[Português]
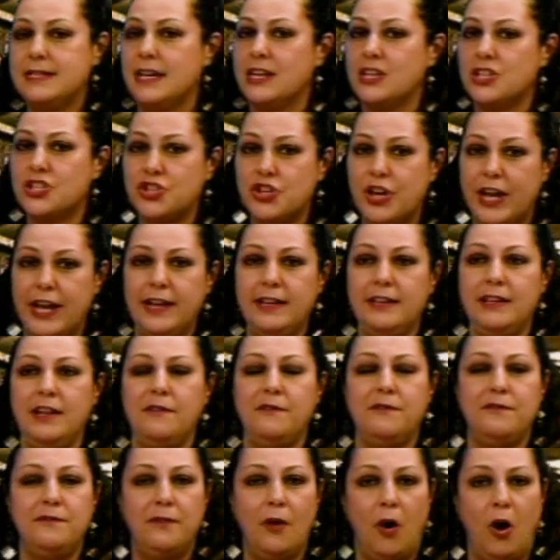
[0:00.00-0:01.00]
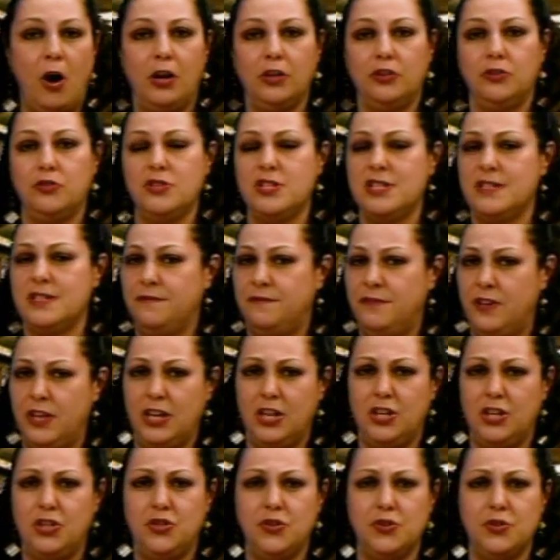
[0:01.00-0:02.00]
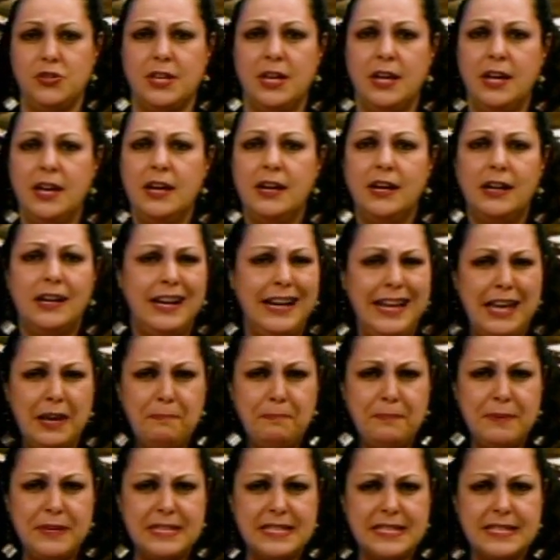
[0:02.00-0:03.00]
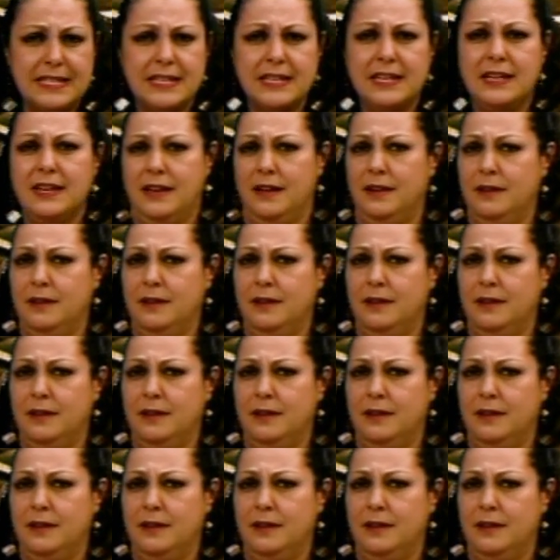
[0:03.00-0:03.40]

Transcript: agenda, fotos, vídeos, clipes,